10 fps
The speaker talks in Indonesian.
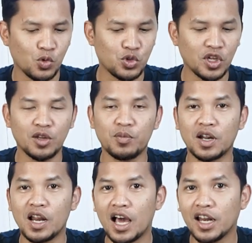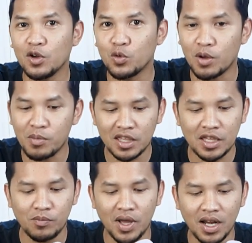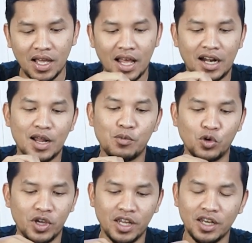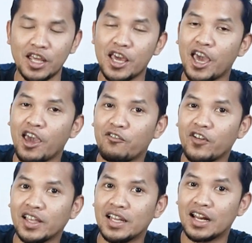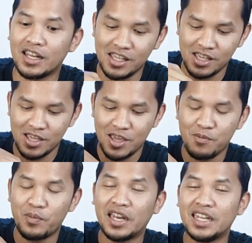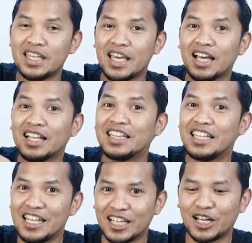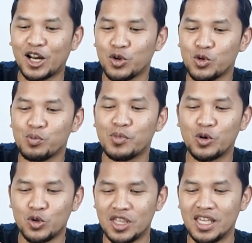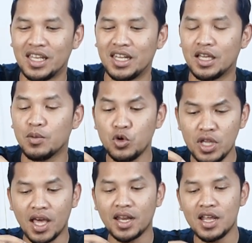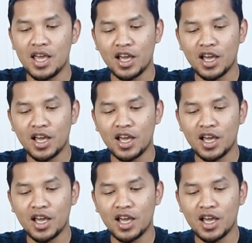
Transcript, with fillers: kuncian di pergelangannya kurang maksimal karena mungkin efek dari padding yang tidak terlalu mengunci ini. Kemudian